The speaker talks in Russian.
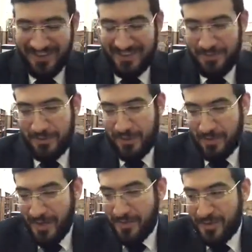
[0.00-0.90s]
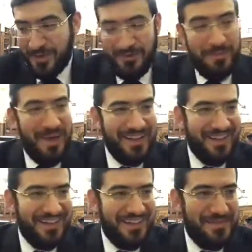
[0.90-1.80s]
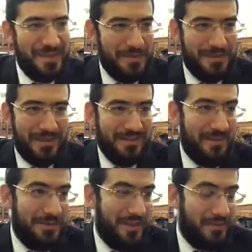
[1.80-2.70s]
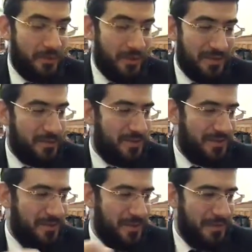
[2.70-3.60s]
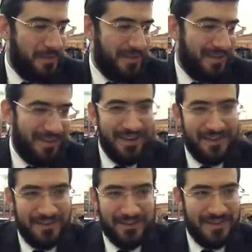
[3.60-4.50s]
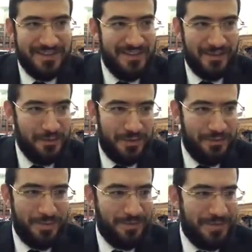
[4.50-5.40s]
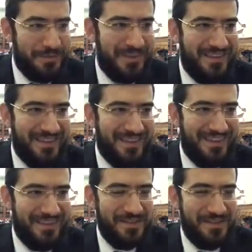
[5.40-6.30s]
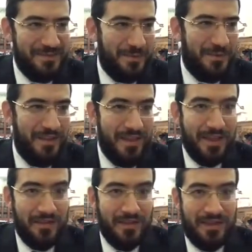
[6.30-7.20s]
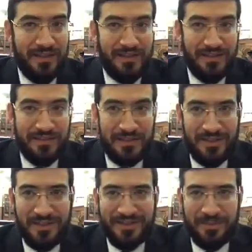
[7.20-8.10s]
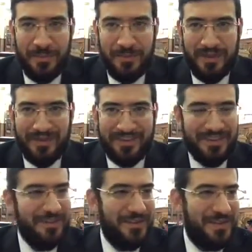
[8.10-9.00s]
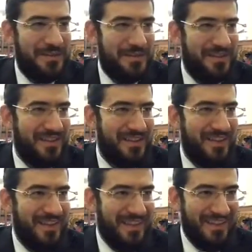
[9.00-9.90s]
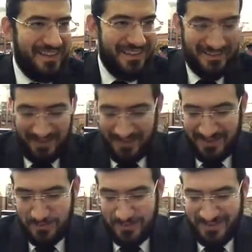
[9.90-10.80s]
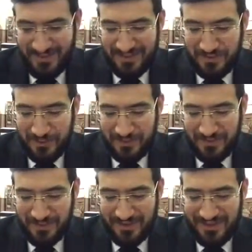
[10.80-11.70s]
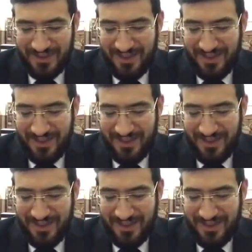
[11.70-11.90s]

Теперь проблема, что его мало, да, потому что на самом деле сколько нам нужно этого пепла? На, достаточно одну щепотку на бассейн, да, то есть его хватало лет на 400 примерно с одной коровы, хотя постоянно использовалось.